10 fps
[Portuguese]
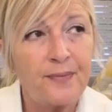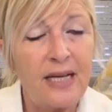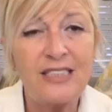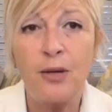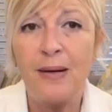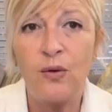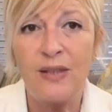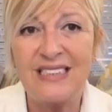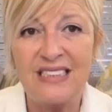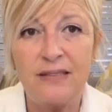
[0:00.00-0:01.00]
Essa é uma
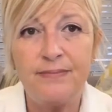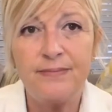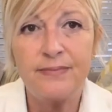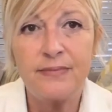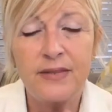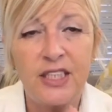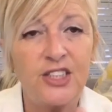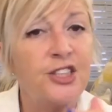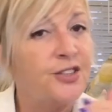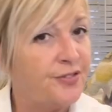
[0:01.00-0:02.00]
coisa que a
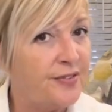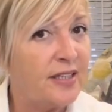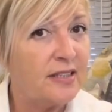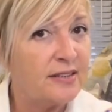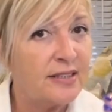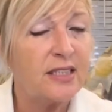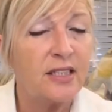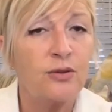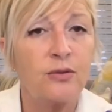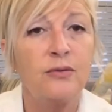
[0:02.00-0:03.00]
gente vê
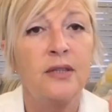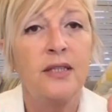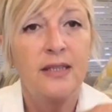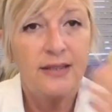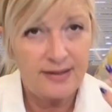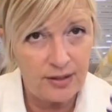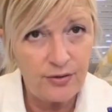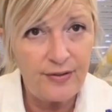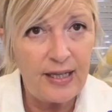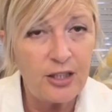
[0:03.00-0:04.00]
seguido
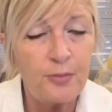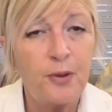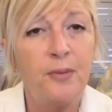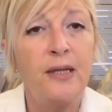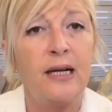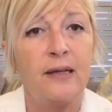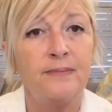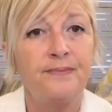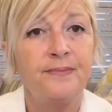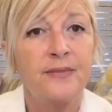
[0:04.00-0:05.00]
sendo falado por mulher.